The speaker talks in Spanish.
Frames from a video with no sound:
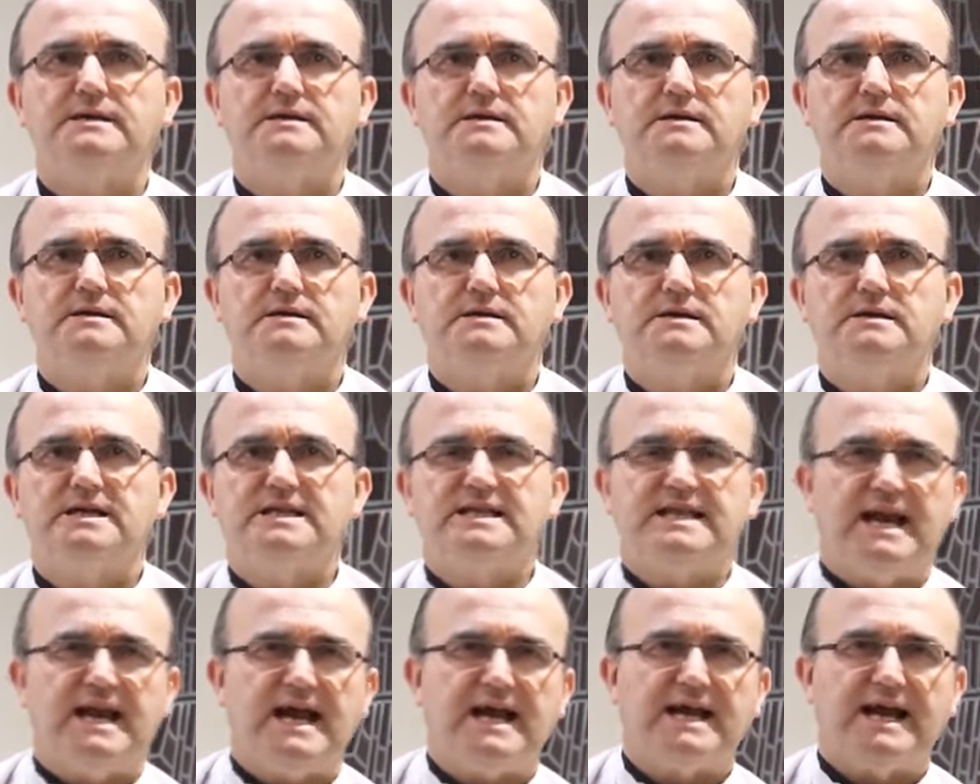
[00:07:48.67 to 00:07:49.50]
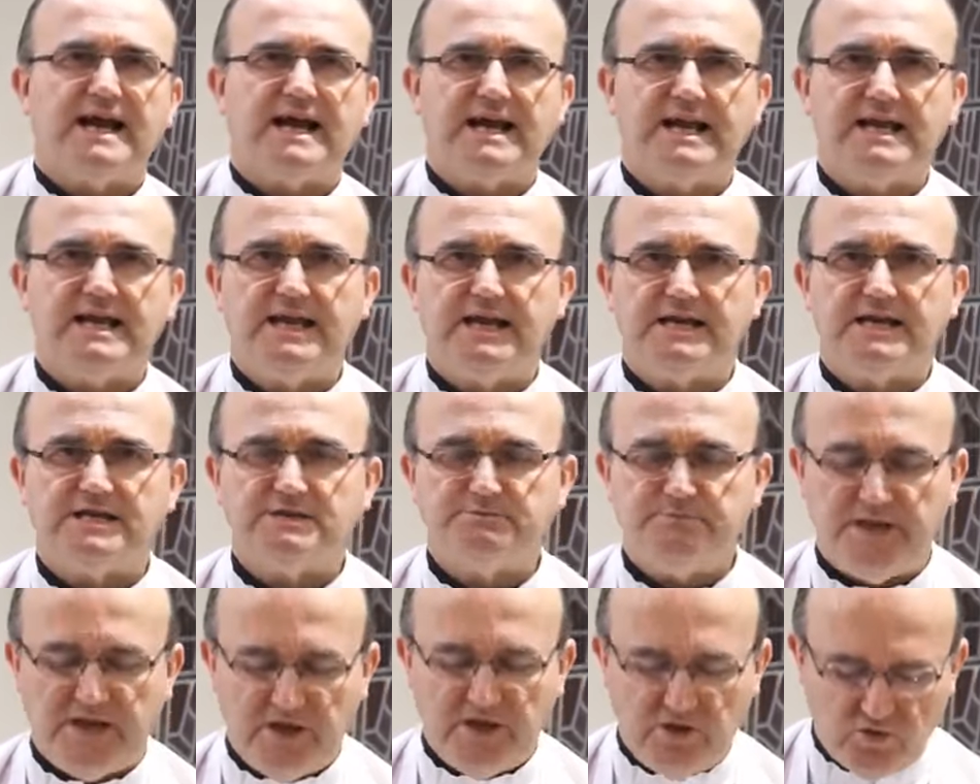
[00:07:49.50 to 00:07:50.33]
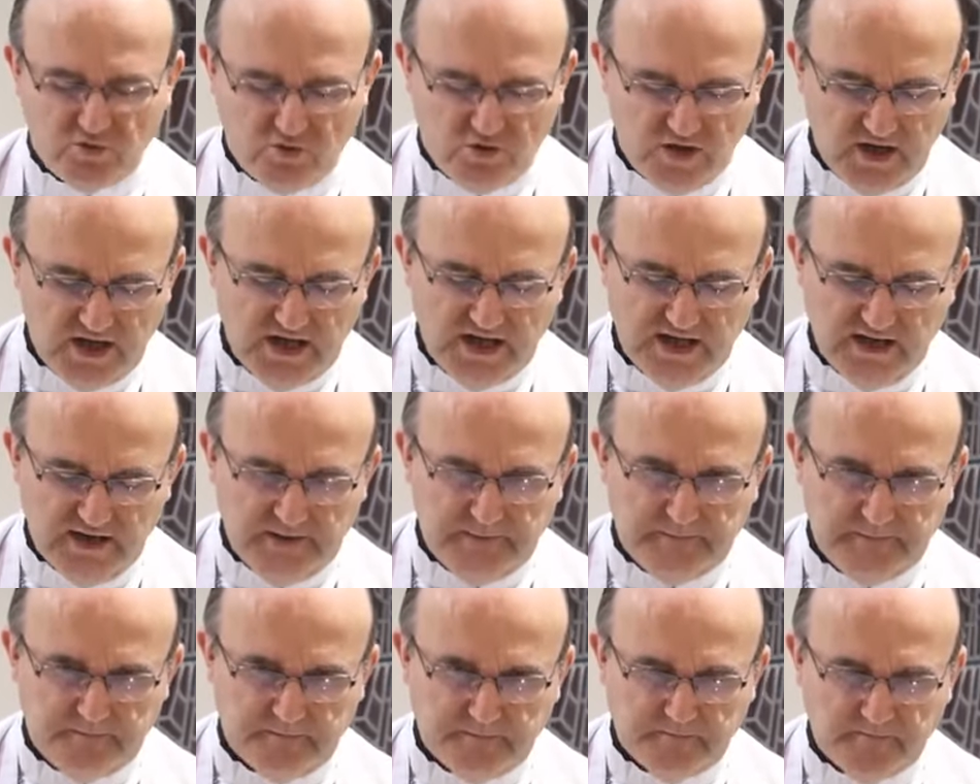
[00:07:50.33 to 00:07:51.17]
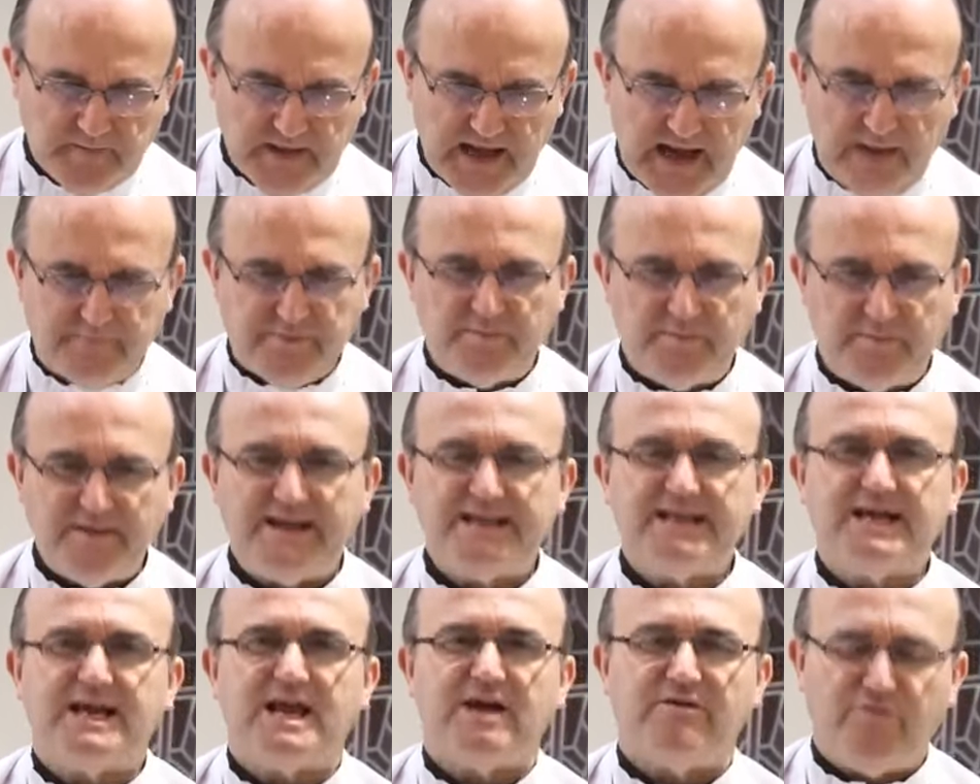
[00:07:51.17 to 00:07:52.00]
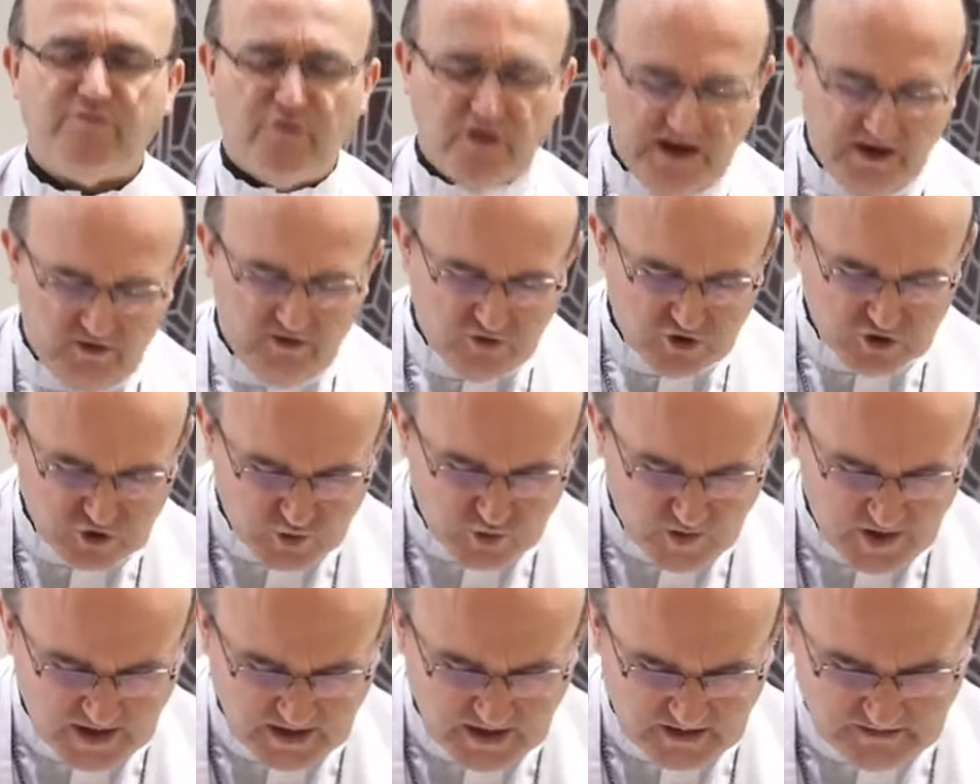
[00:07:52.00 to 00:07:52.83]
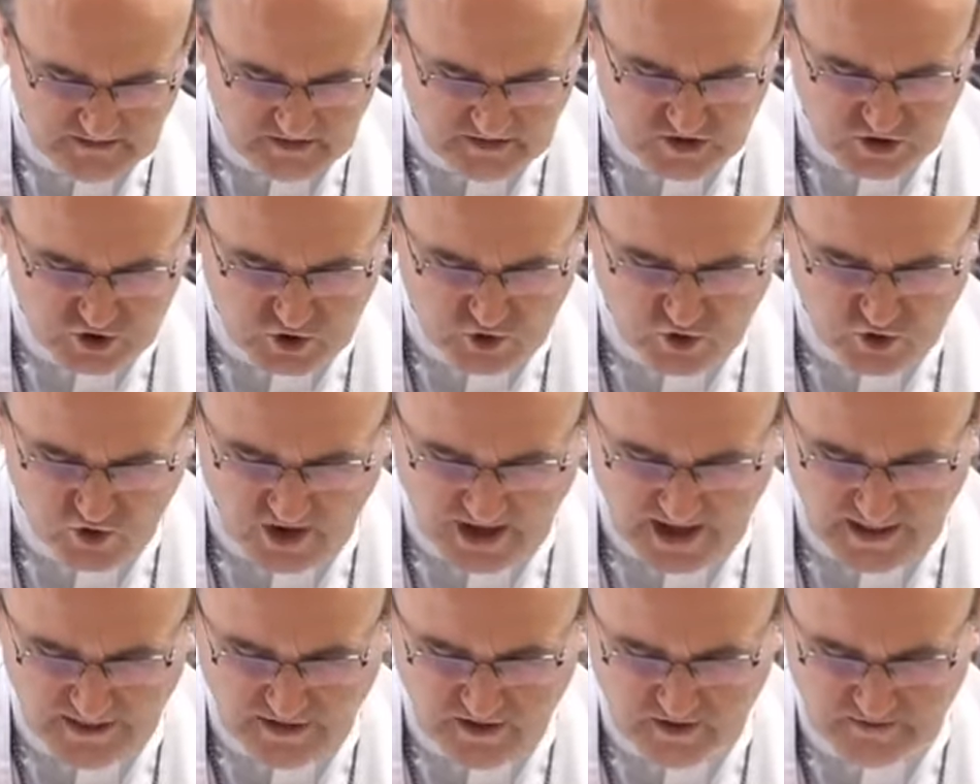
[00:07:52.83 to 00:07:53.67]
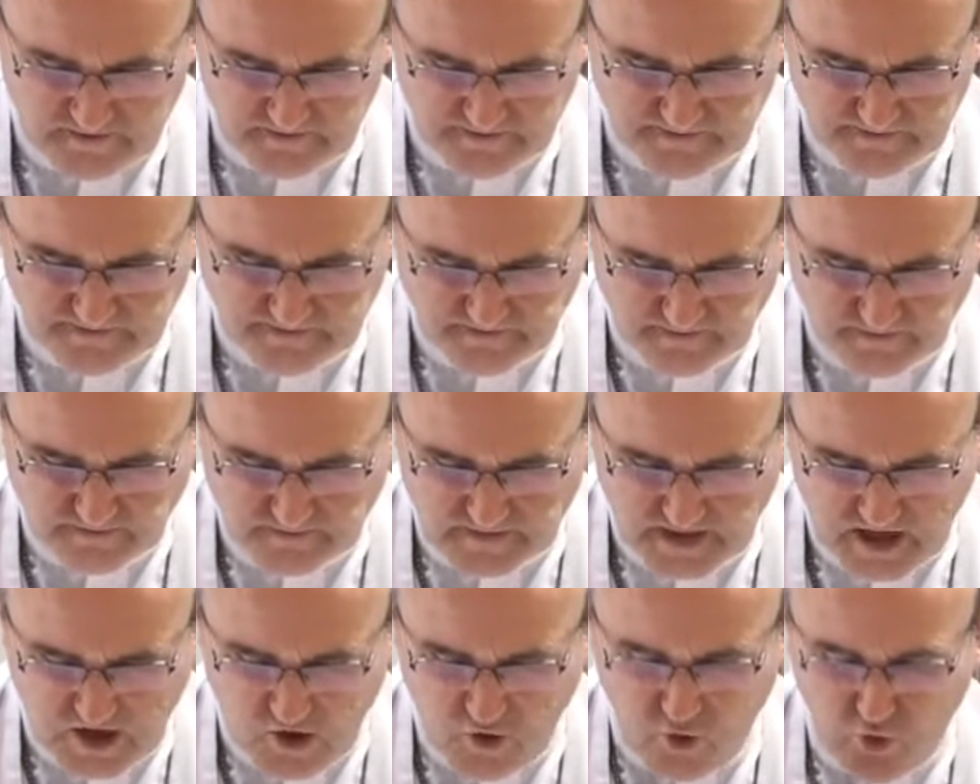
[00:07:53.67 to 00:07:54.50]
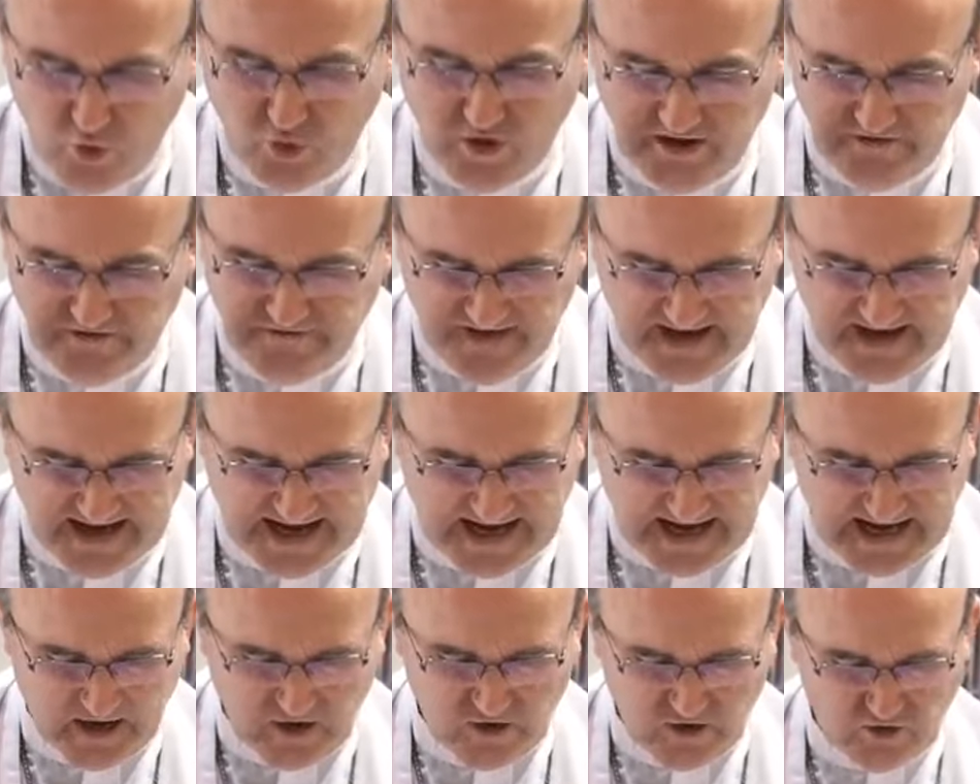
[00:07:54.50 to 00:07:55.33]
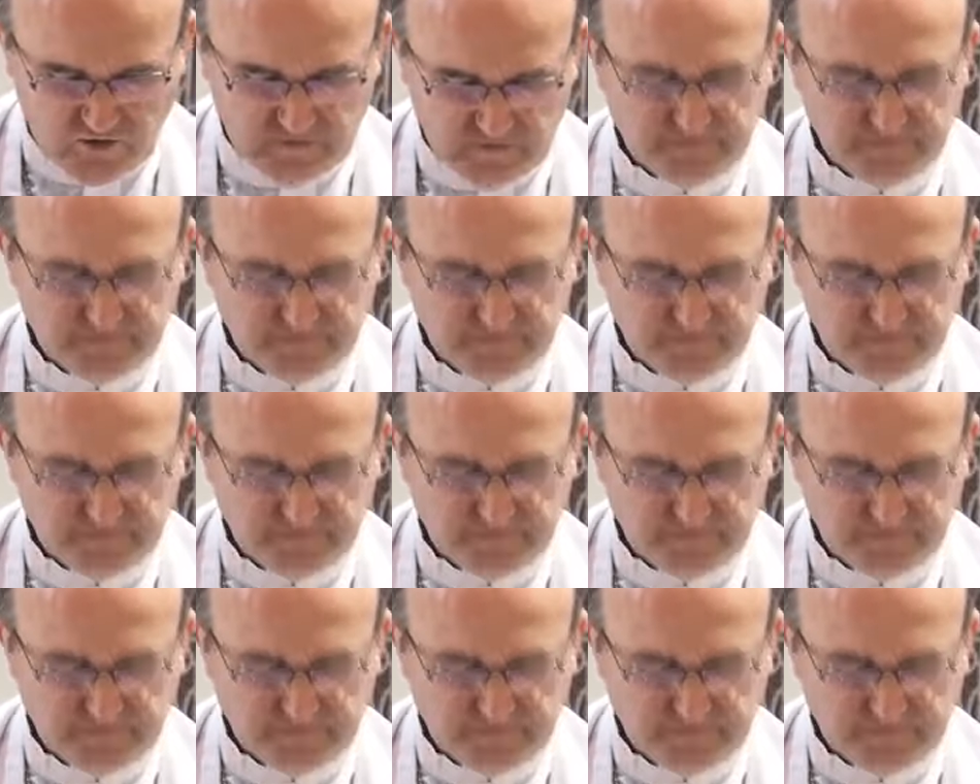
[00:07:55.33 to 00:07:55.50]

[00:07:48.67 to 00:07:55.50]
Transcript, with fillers: entre la carne y el espíritu. La primera tarea fue reconstruir su corazón, unificarlo,